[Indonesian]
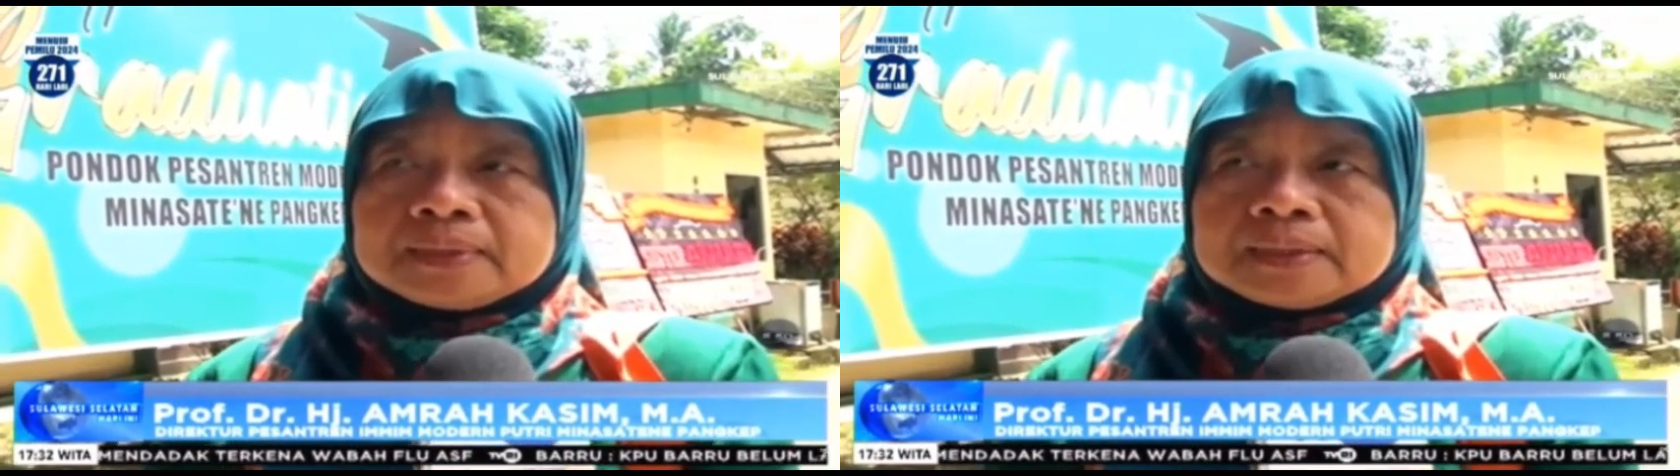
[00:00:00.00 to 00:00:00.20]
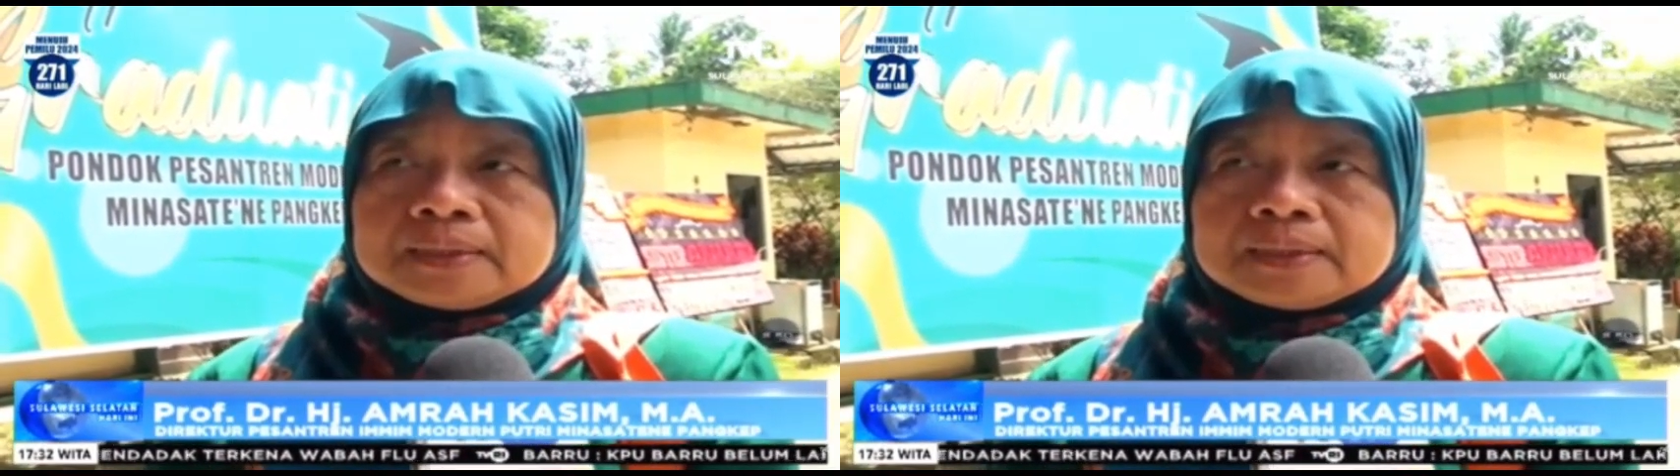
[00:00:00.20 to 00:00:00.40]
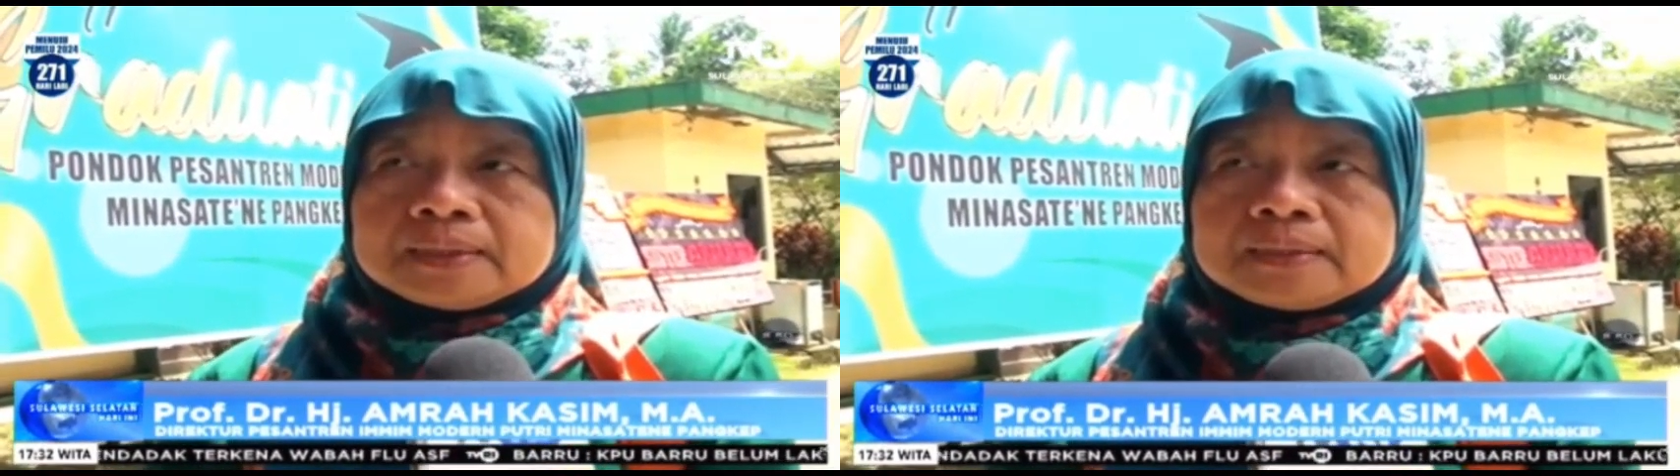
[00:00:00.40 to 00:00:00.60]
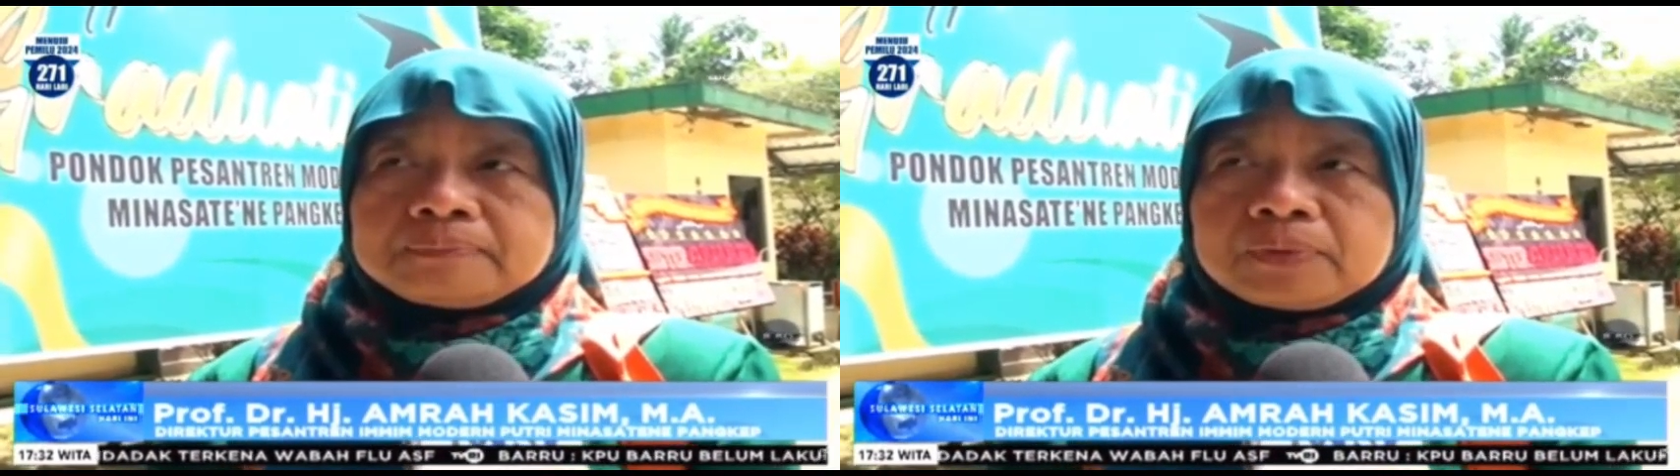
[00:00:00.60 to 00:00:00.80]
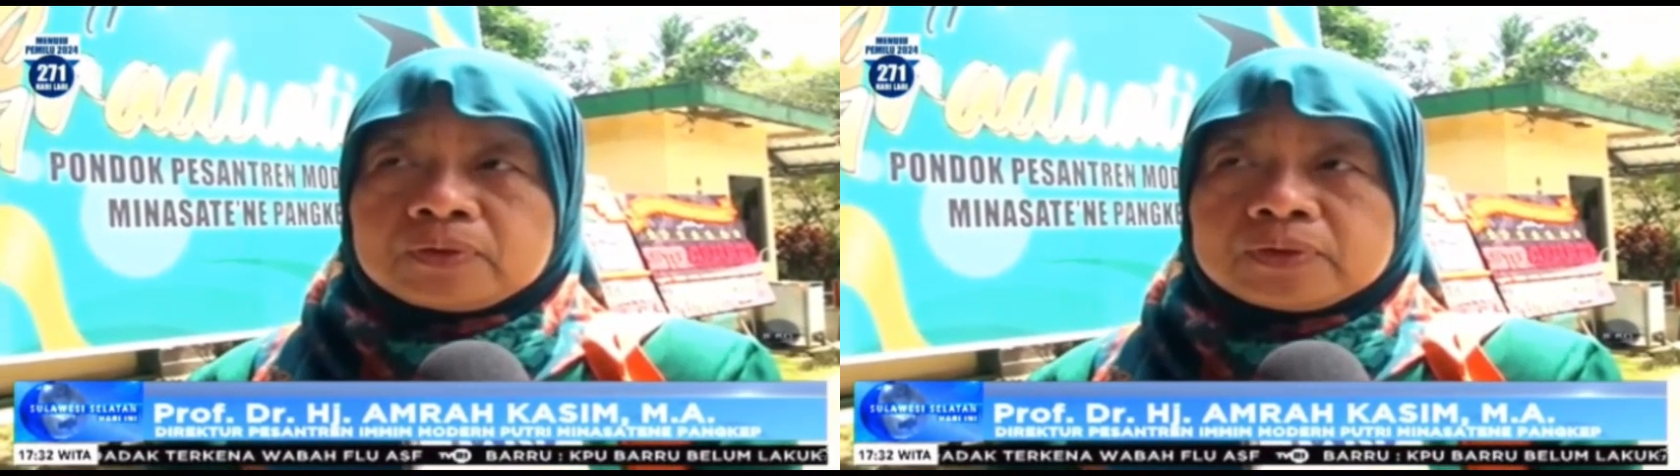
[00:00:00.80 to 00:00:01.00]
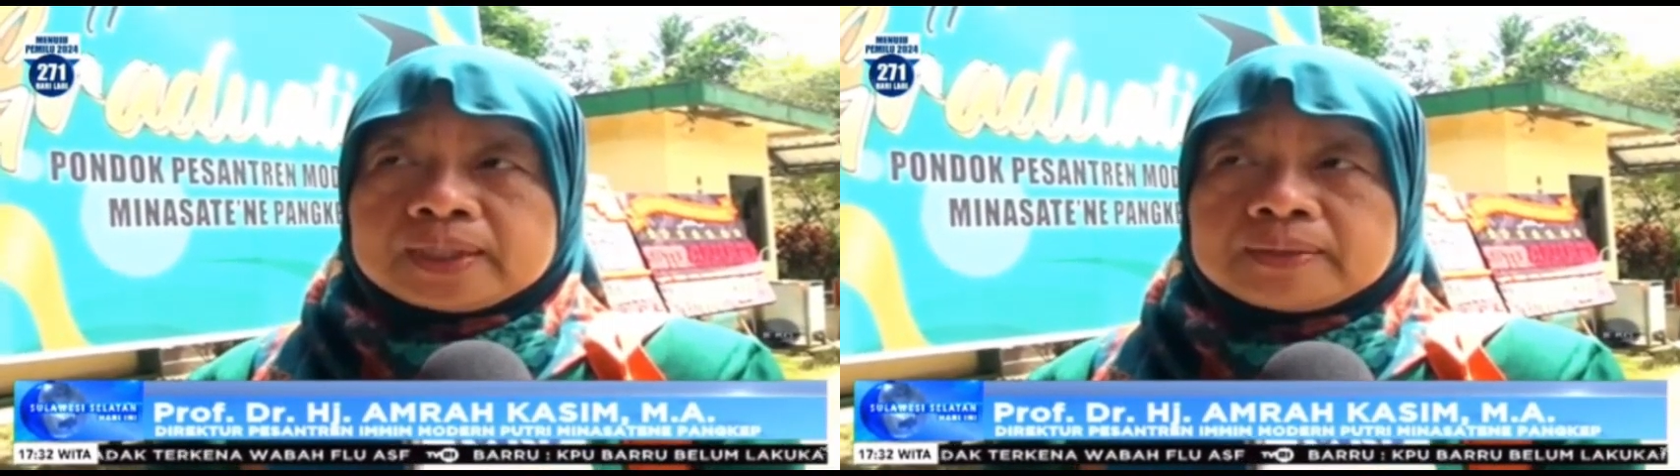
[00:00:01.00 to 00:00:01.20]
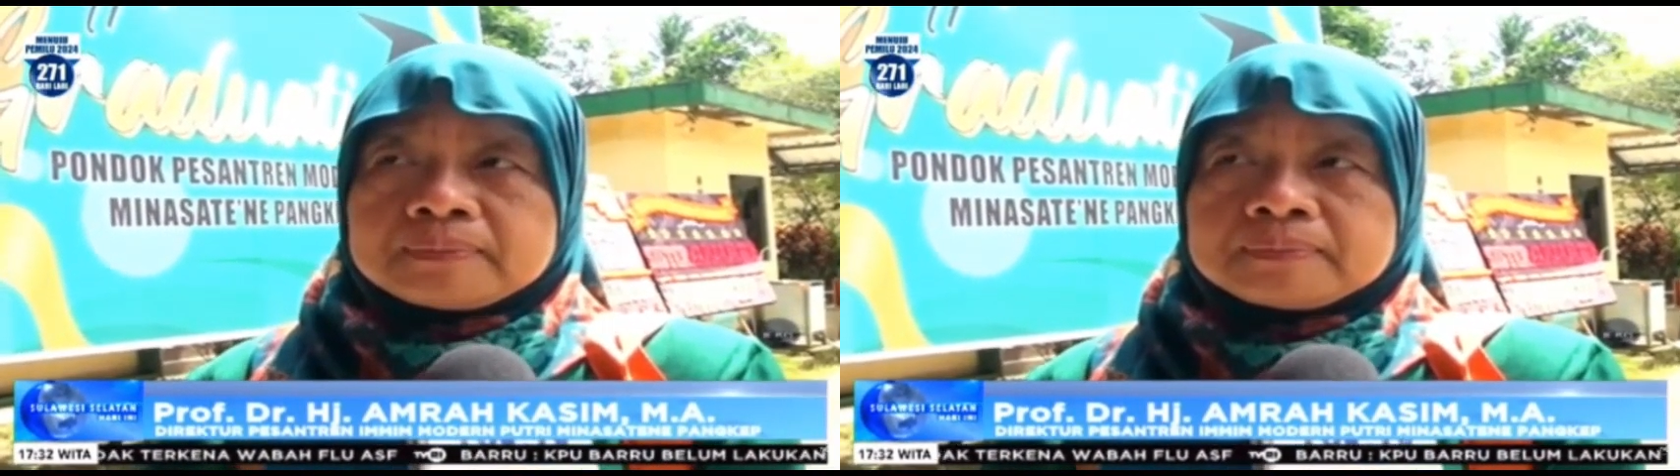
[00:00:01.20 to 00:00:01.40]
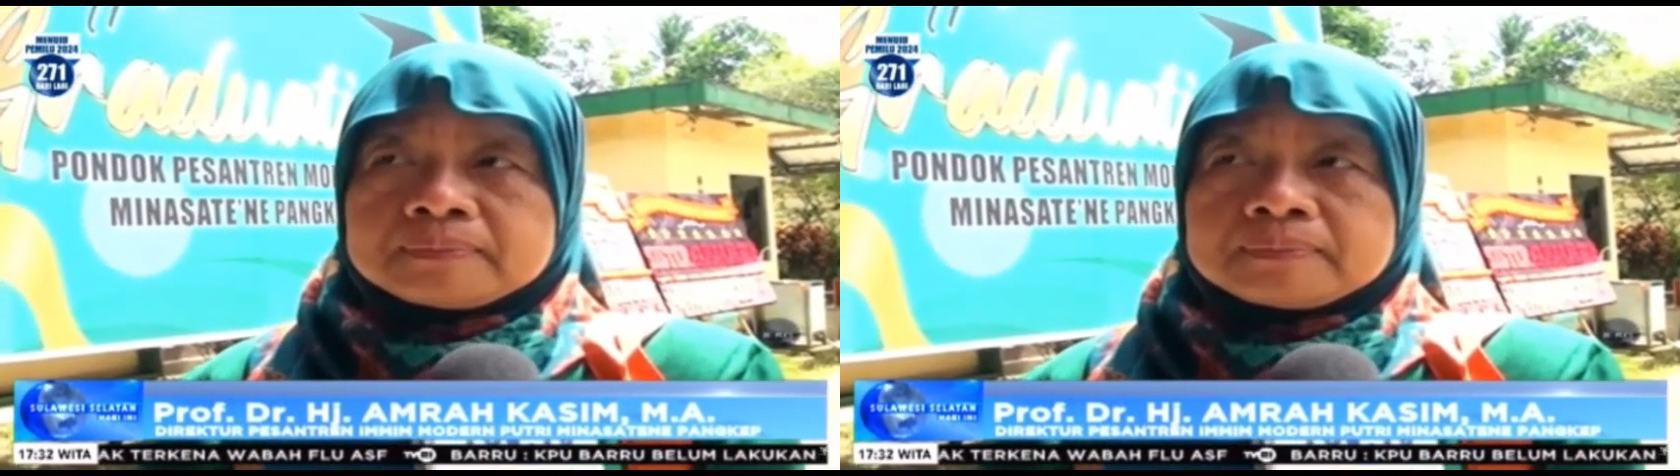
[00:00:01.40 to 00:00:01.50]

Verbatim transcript: eh, program